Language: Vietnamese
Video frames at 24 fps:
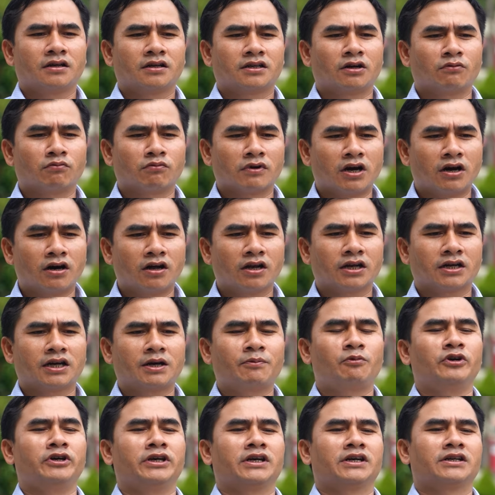Trong đó là
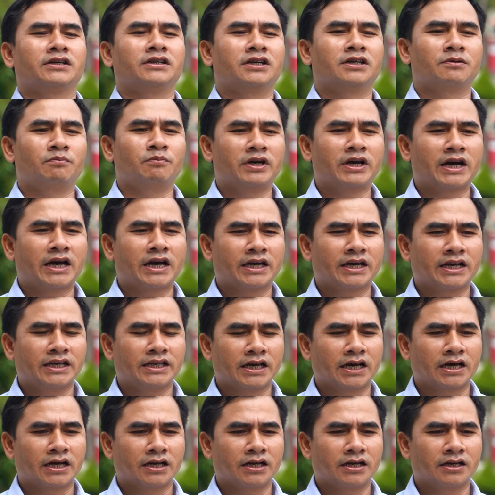cấp huyện được 12 cái
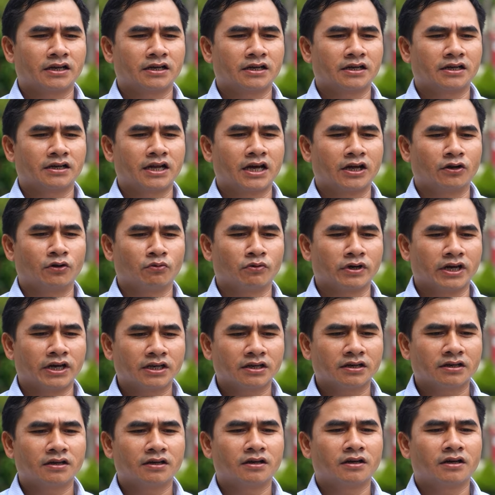nhà đại đoàn kết,
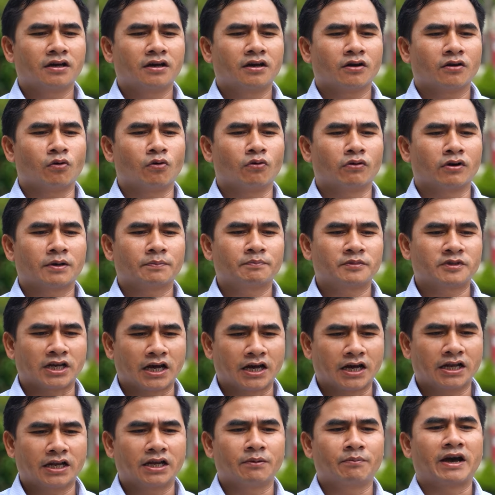còn cấp
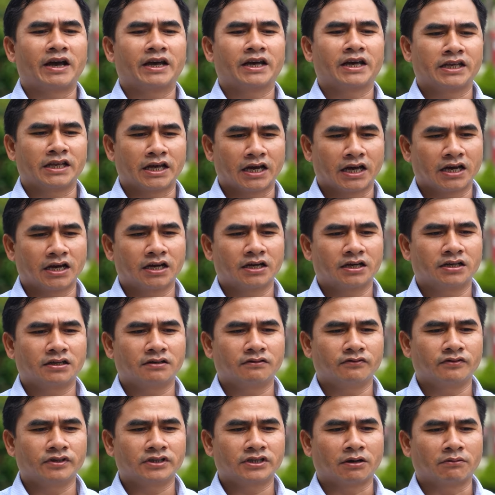xã là 7 cái nhà.
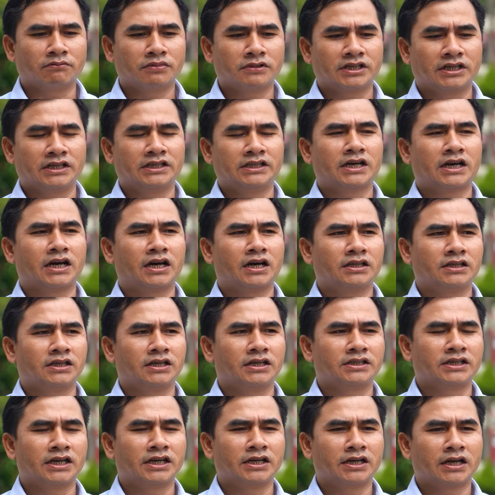Với tổng trị giá thì
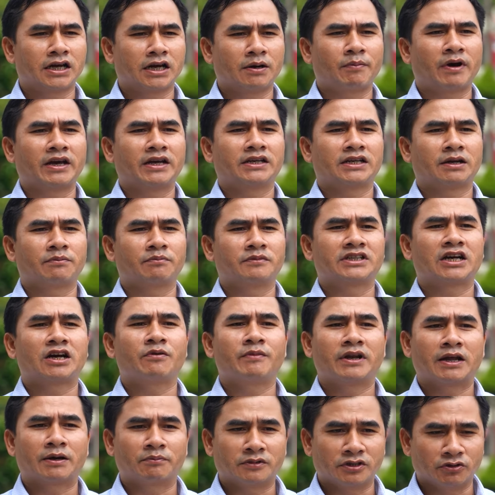trên
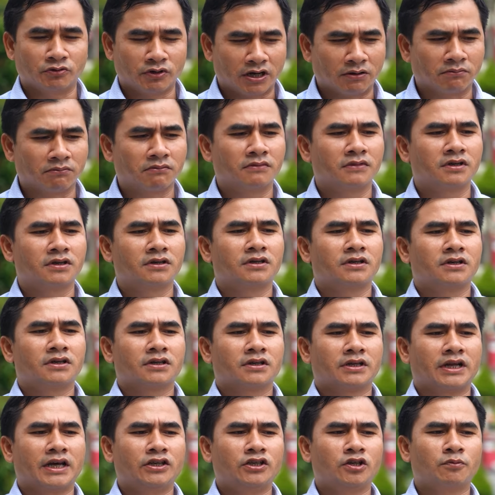765 triệu đồng
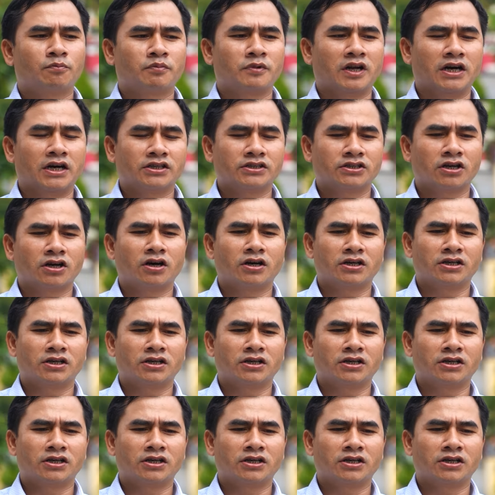để giúp đỡ cho